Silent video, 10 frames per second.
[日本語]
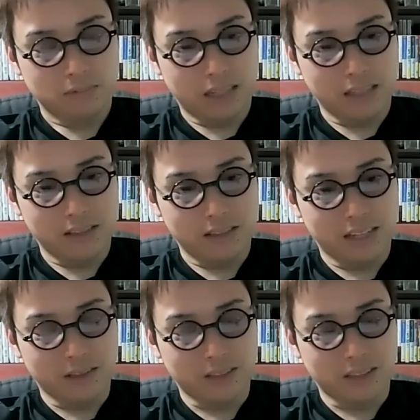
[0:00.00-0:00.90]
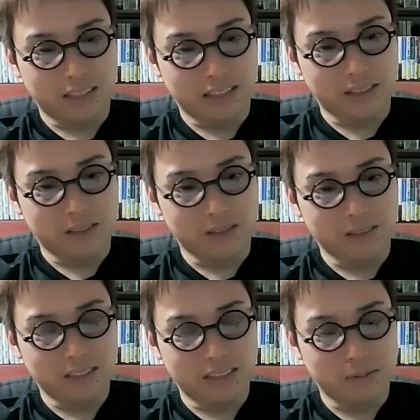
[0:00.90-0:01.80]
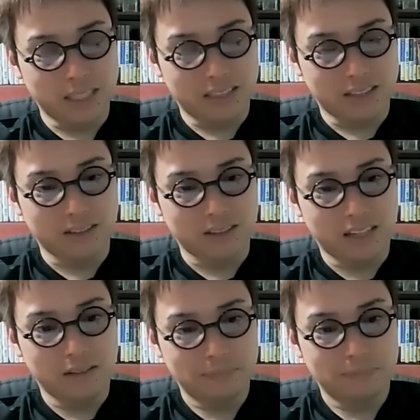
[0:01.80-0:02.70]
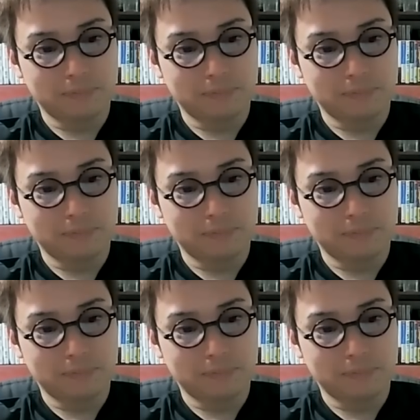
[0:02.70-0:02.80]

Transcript: なんか言ったらどっちかっていうと指示待ちというか。